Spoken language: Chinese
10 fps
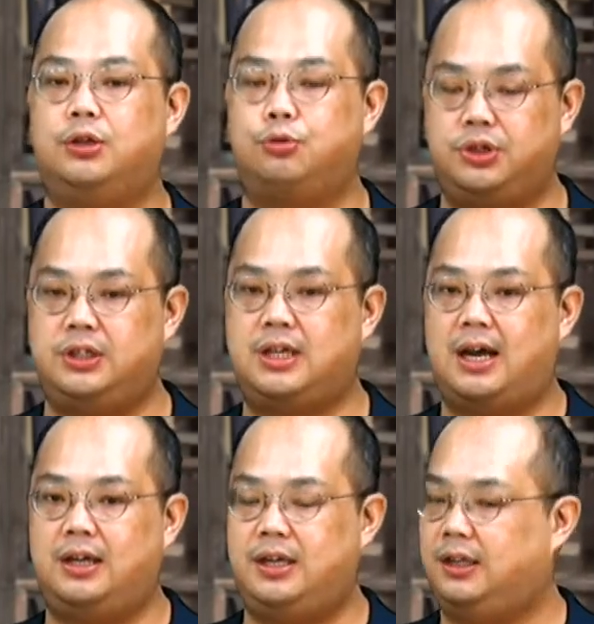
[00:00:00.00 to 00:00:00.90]
说实
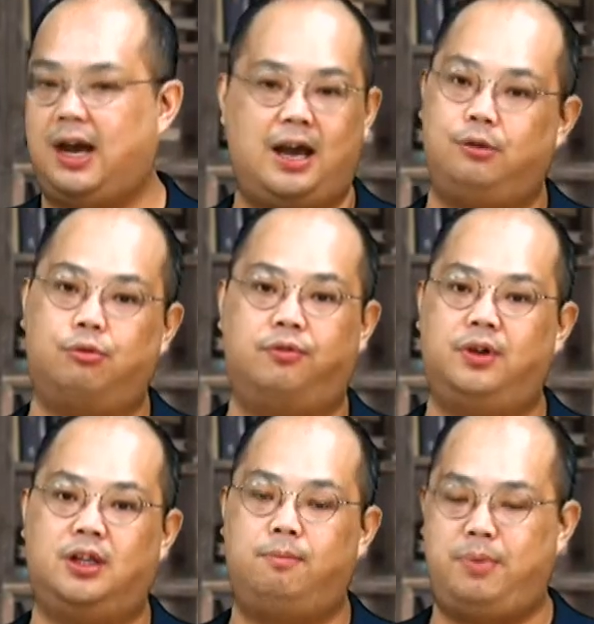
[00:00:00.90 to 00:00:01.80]
在的，也太过分
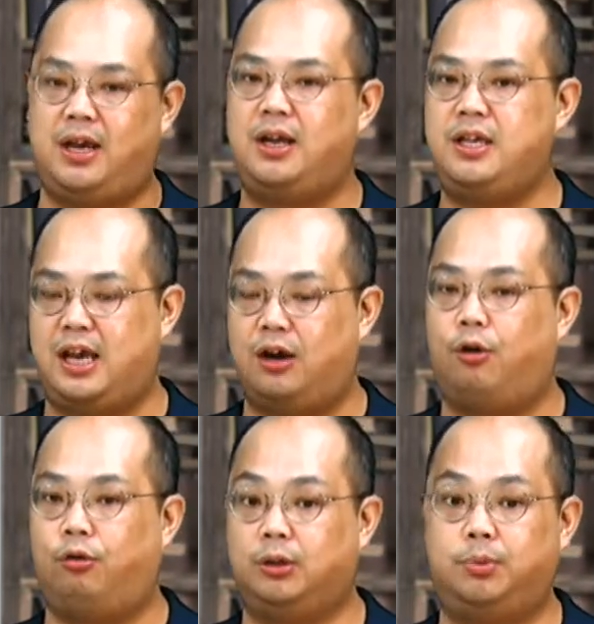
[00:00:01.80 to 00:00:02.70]
了，别人眼
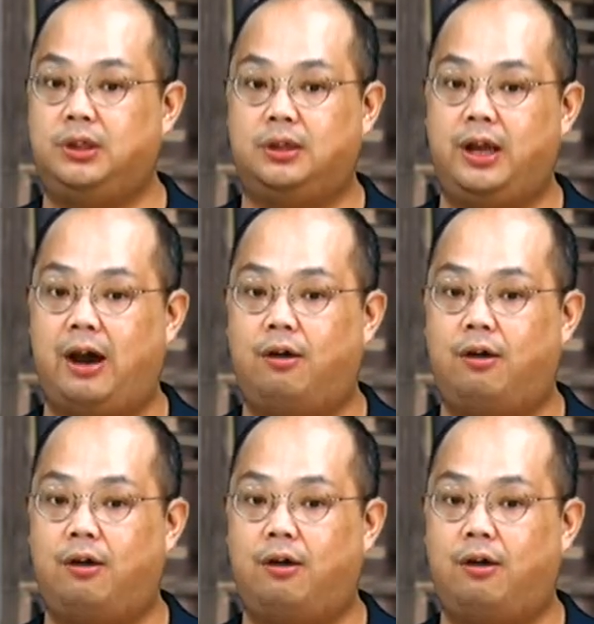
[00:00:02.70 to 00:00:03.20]
红的不得了。